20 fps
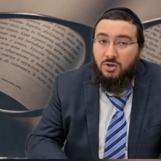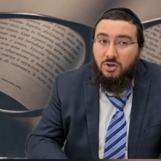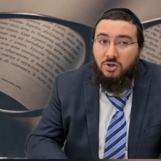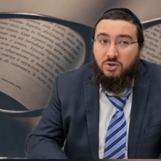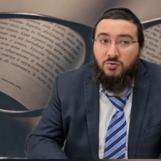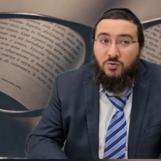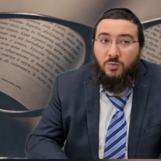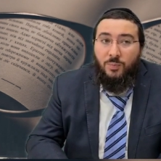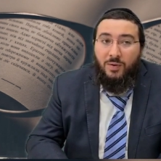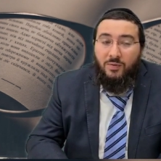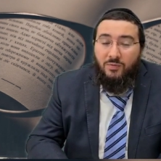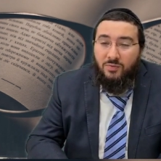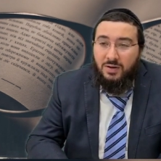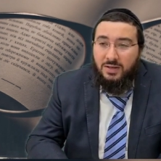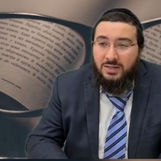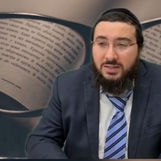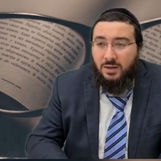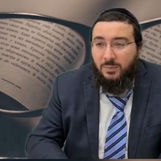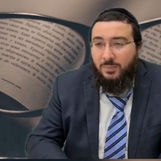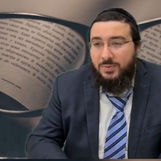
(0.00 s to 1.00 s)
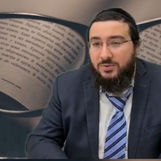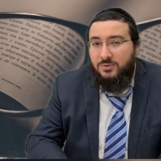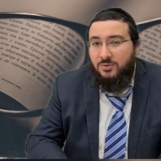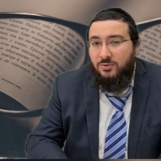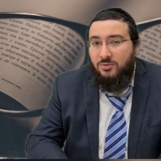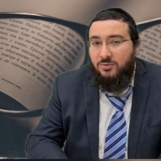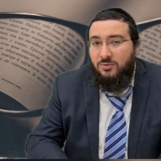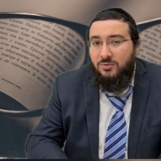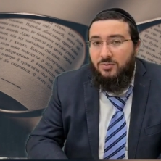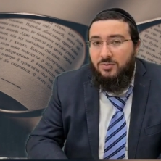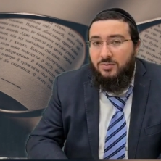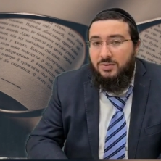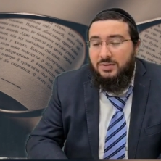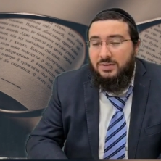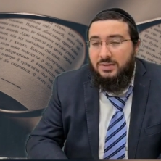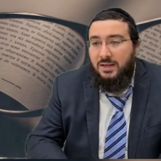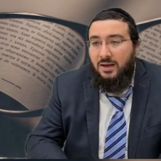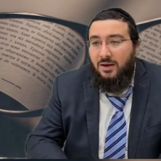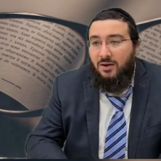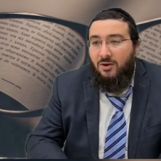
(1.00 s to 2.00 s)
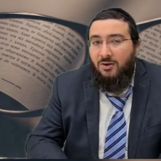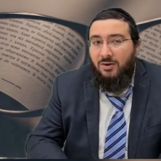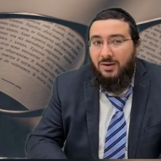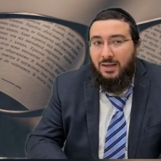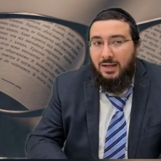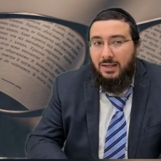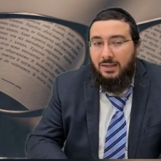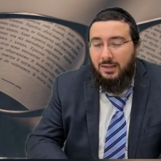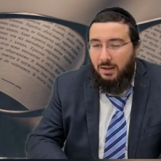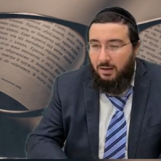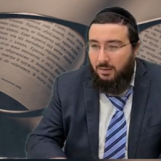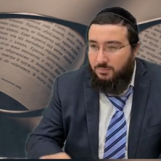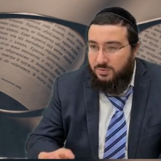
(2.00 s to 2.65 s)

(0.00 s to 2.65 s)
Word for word: Je ne veux pas vous la dire parce que ça rend quelqu'un un